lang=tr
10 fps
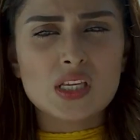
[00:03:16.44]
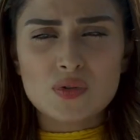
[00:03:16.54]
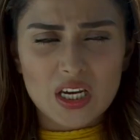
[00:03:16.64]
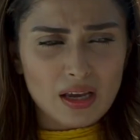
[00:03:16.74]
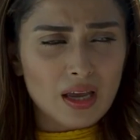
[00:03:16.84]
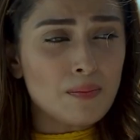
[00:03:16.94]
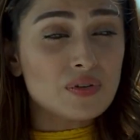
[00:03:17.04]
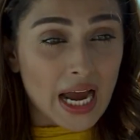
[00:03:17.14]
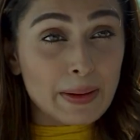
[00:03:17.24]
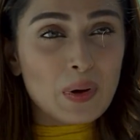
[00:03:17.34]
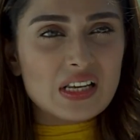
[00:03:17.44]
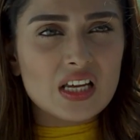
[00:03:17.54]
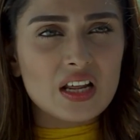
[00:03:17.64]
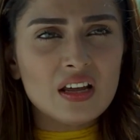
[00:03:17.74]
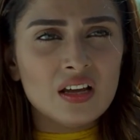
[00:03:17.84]
Ya zaman
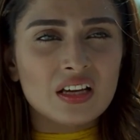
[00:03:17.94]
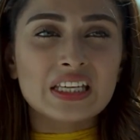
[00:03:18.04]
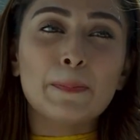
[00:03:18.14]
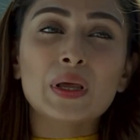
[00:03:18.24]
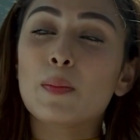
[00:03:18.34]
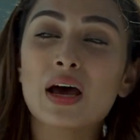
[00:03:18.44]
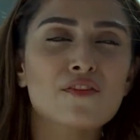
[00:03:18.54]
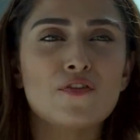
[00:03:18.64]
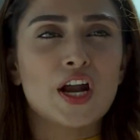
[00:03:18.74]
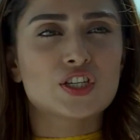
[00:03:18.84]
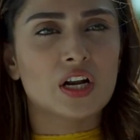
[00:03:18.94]
geçirdiğimizi ya da ilişkimiz